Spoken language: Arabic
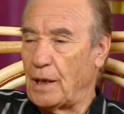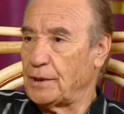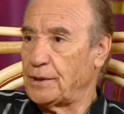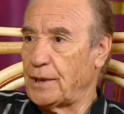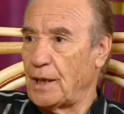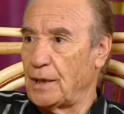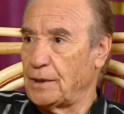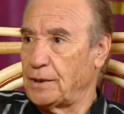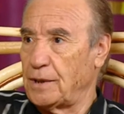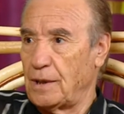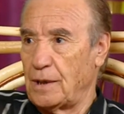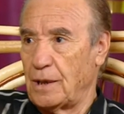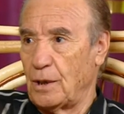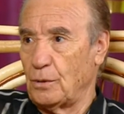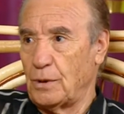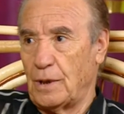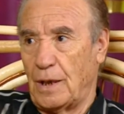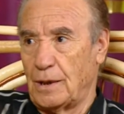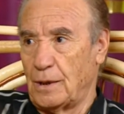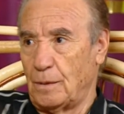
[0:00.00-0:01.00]
خطرات
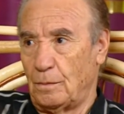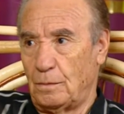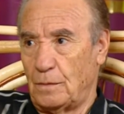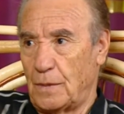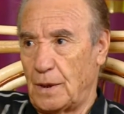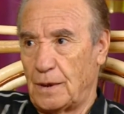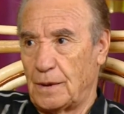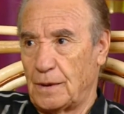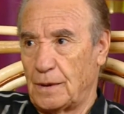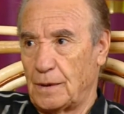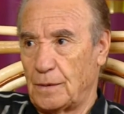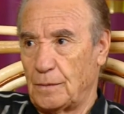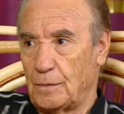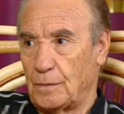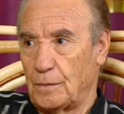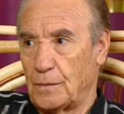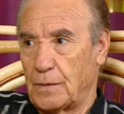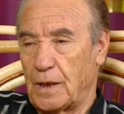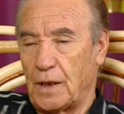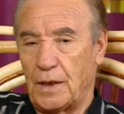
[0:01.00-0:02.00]
الله يعلم
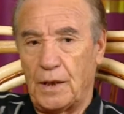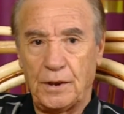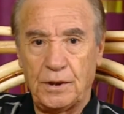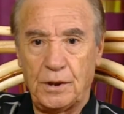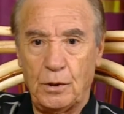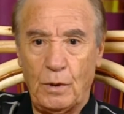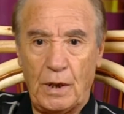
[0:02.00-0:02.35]
كان عندي